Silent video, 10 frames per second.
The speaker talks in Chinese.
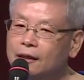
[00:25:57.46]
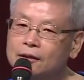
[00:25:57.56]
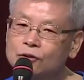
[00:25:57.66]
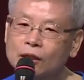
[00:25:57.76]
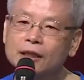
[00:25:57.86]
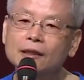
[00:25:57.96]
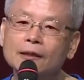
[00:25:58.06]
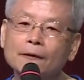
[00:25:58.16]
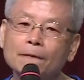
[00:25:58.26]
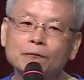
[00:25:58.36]
所以
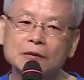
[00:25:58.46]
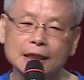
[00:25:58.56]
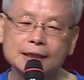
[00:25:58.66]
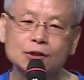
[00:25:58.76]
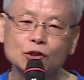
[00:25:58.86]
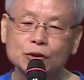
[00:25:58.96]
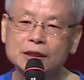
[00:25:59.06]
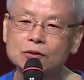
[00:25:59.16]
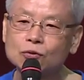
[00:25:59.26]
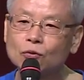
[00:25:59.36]
这就
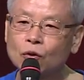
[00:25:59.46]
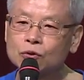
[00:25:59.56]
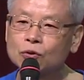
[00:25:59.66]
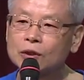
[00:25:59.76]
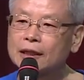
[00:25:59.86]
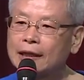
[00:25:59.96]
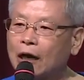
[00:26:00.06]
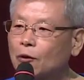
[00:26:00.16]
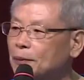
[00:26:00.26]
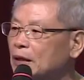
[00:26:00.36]
是我说的
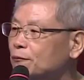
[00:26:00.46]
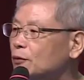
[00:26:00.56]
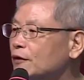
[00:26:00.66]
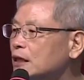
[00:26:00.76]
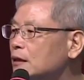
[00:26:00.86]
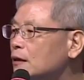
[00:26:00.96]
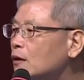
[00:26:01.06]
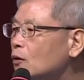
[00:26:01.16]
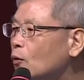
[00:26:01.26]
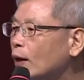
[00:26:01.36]
老病不分，
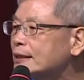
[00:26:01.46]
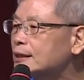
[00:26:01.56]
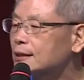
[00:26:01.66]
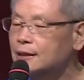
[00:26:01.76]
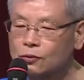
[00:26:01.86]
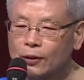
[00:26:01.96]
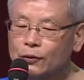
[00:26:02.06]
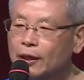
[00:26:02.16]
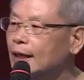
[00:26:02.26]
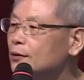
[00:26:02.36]
患者只会
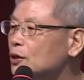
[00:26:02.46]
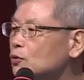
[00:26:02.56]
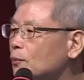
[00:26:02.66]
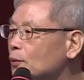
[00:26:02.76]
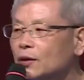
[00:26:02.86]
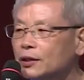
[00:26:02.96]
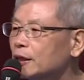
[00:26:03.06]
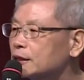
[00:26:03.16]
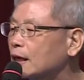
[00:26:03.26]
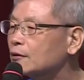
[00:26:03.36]
越来越多，不会
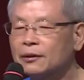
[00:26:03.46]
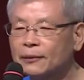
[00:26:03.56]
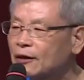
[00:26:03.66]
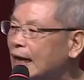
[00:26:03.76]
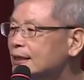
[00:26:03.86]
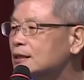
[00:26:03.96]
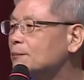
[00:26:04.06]
越少。你们看着